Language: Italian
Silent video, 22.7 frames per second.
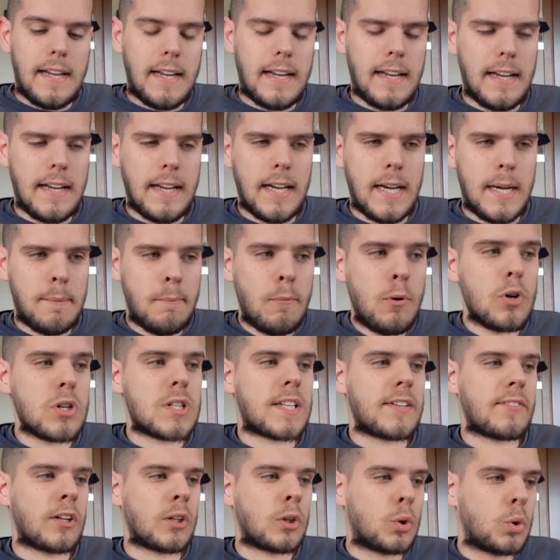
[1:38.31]
eh,
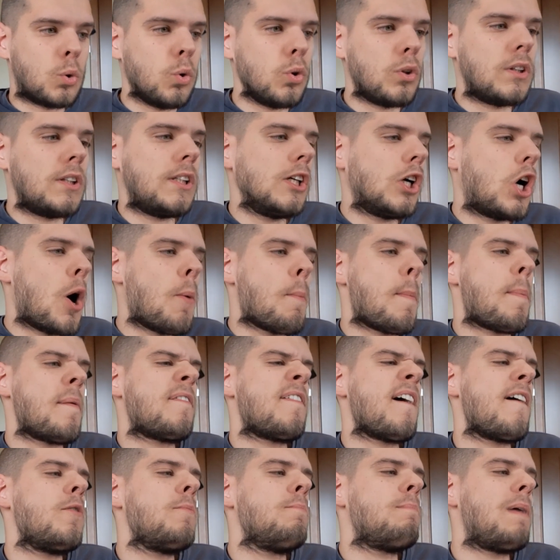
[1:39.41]
mostra a tutti come
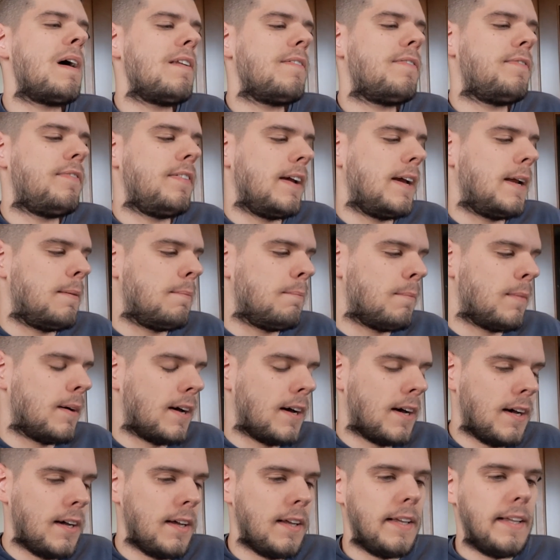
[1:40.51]
per fare un bel film
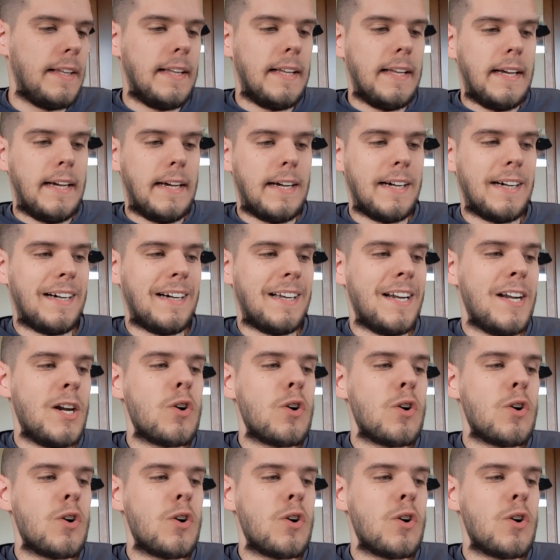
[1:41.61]
eh,